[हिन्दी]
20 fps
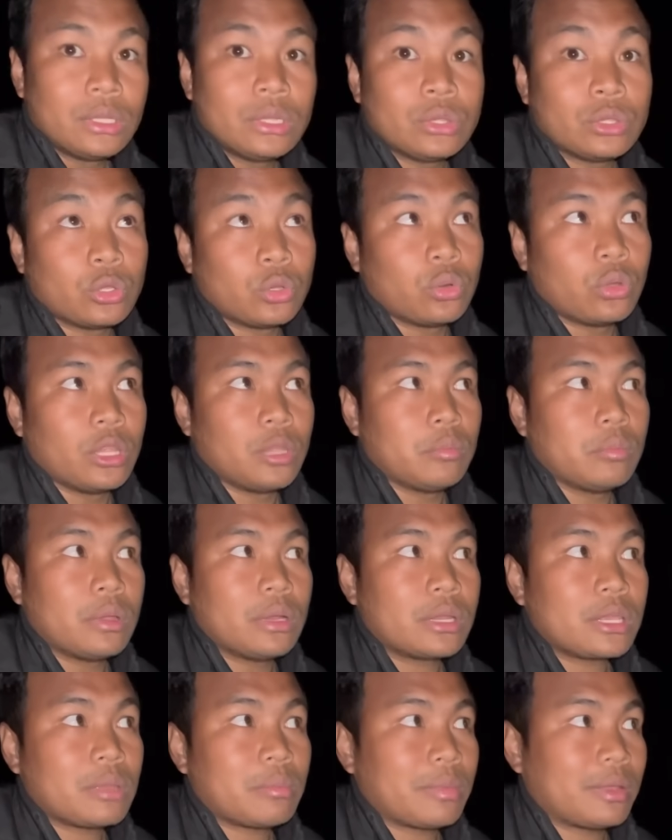तो
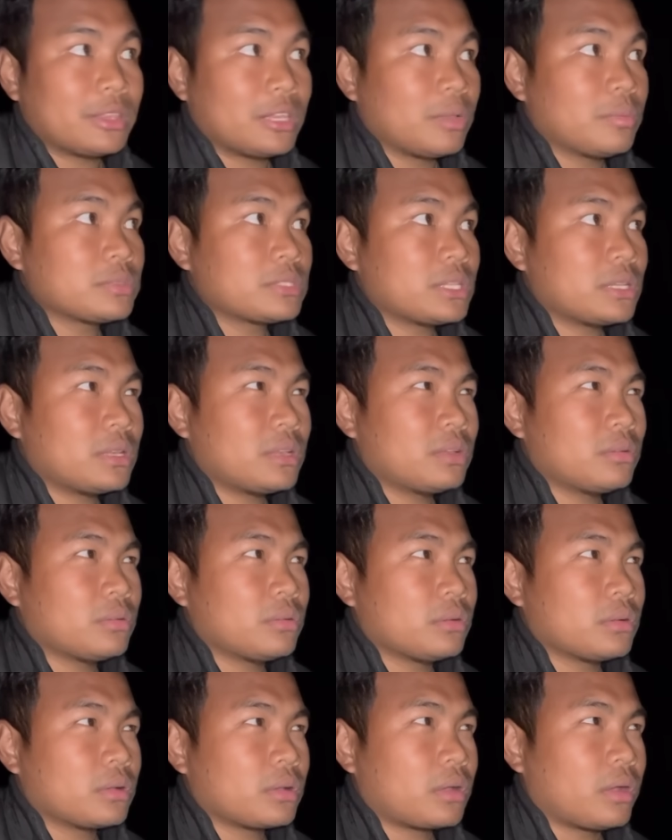ईमेल के माध्यम से
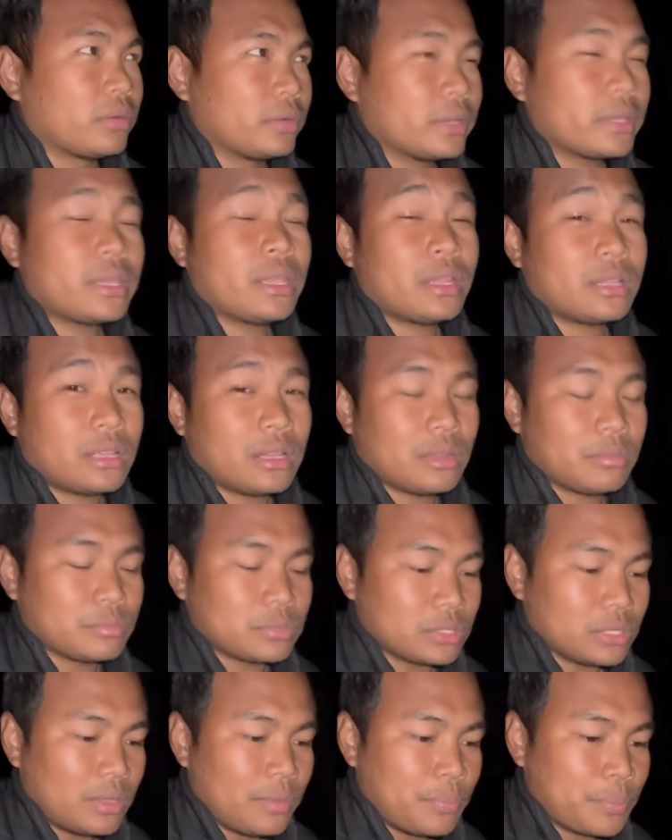वो कॉन्टेक्ट किया था हमसे